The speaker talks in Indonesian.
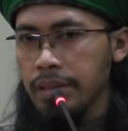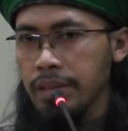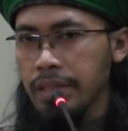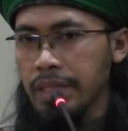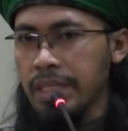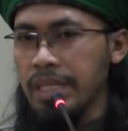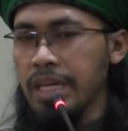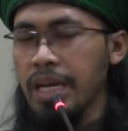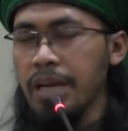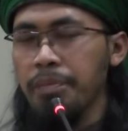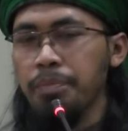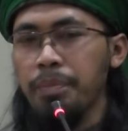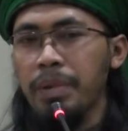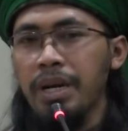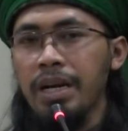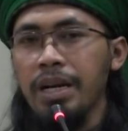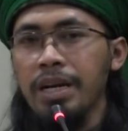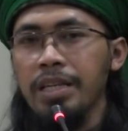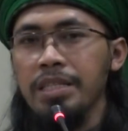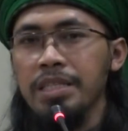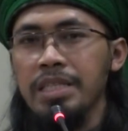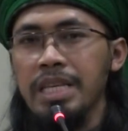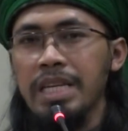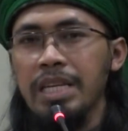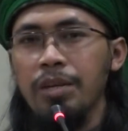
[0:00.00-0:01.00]
Jadi
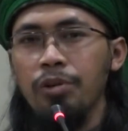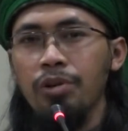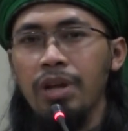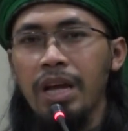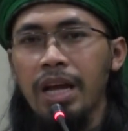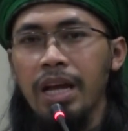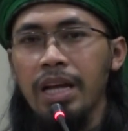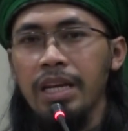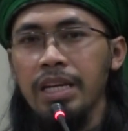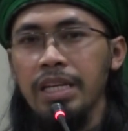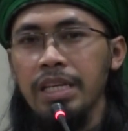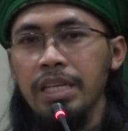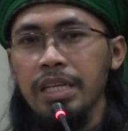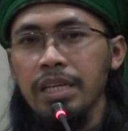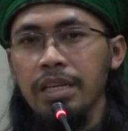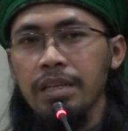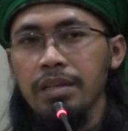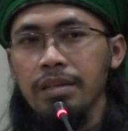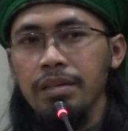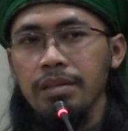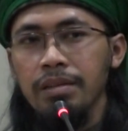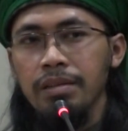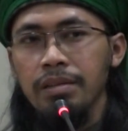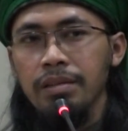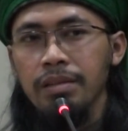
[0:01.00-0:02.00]
apakah Sayyidina Ali
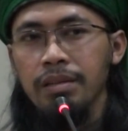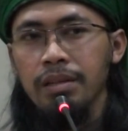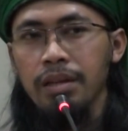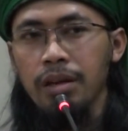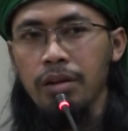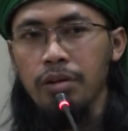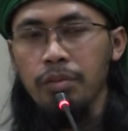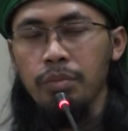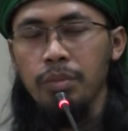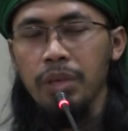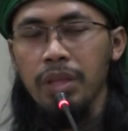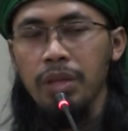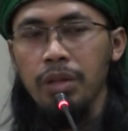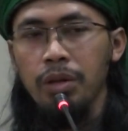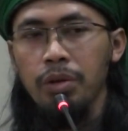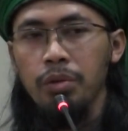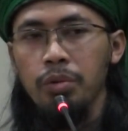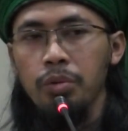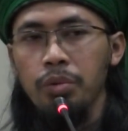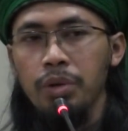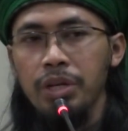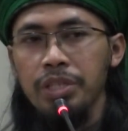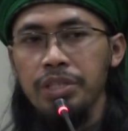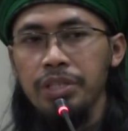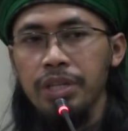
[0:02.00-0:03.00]

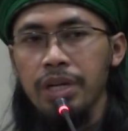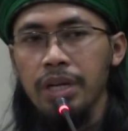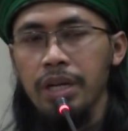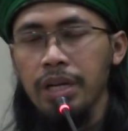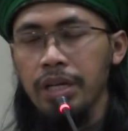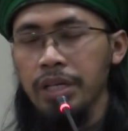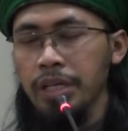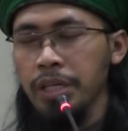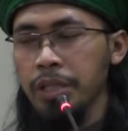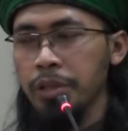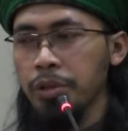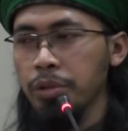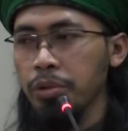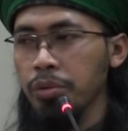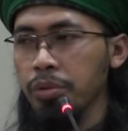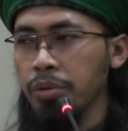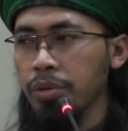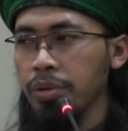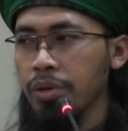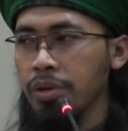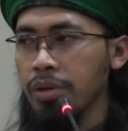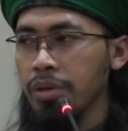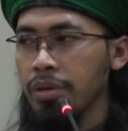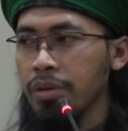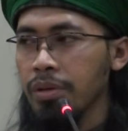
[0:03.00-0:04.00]
karamallahu wajhah
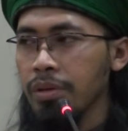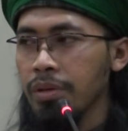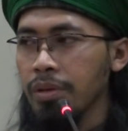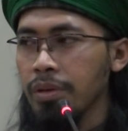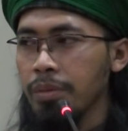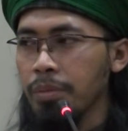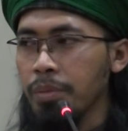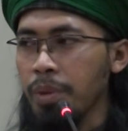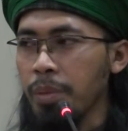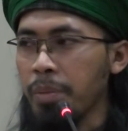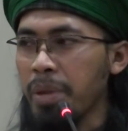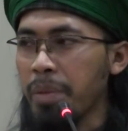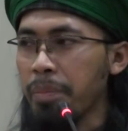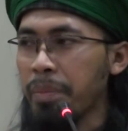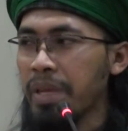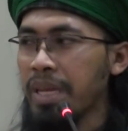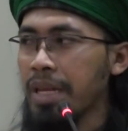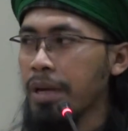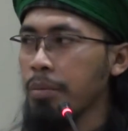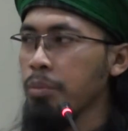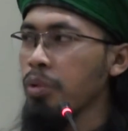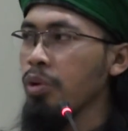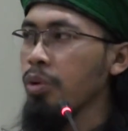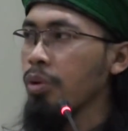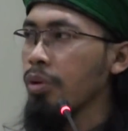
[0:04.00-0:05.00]
itu pemimpin
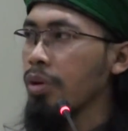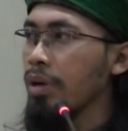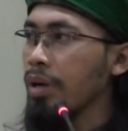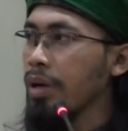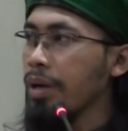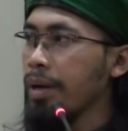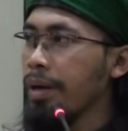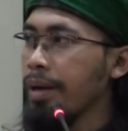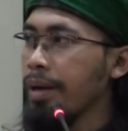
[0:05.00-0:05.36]
yang buruk?